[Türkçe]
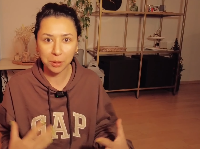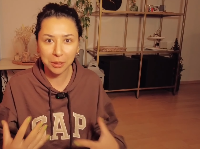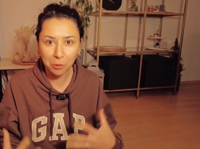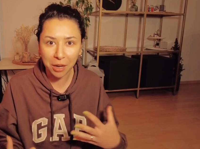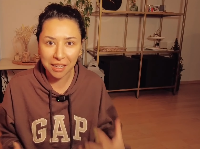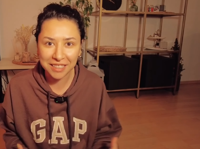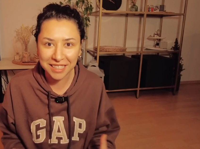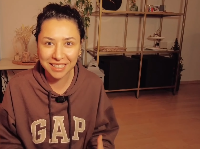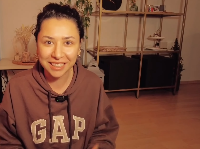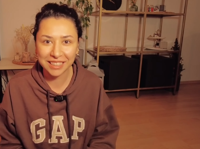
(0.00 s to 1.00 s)
Bana o
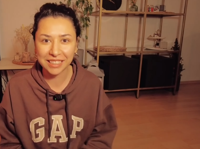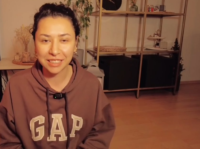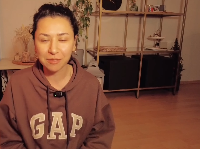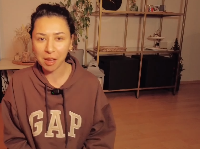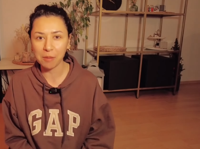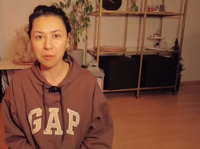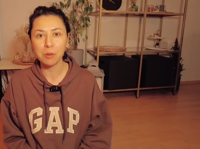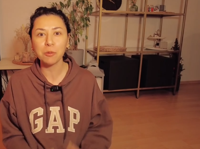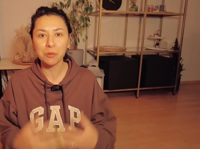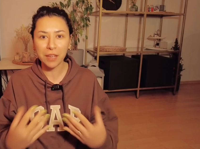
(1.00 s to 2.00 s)
rahatsızlık hissini
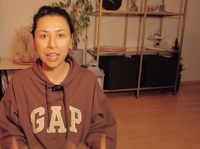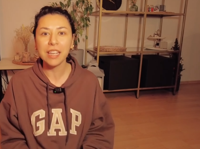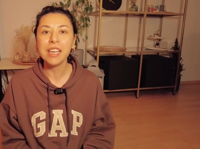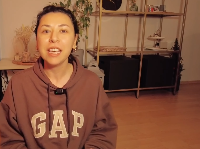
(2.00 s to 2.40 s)
vermiyor ve